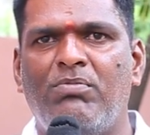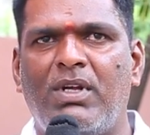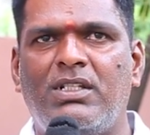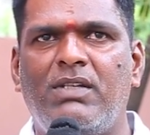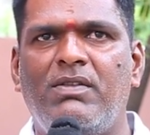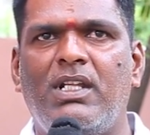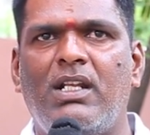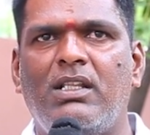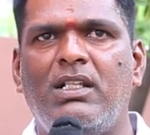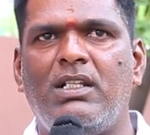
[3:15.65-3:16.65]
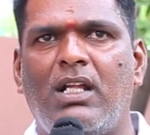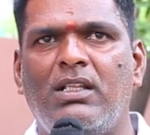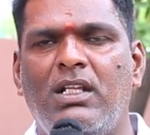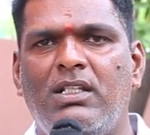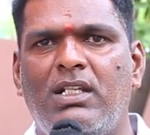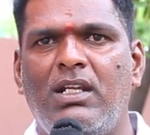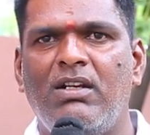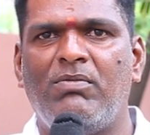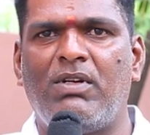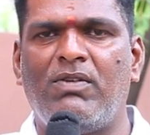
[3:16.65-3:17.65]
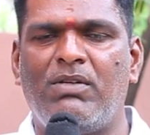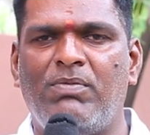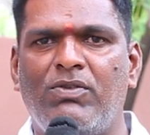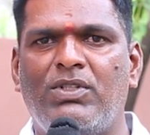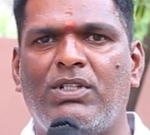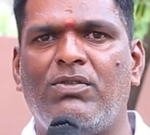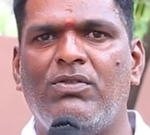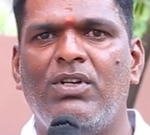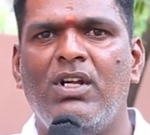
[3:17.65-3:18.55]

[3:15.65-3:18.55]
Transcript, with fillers: మంచి విద్యను అంది అందించి మరి వారి భవిష్యత్తును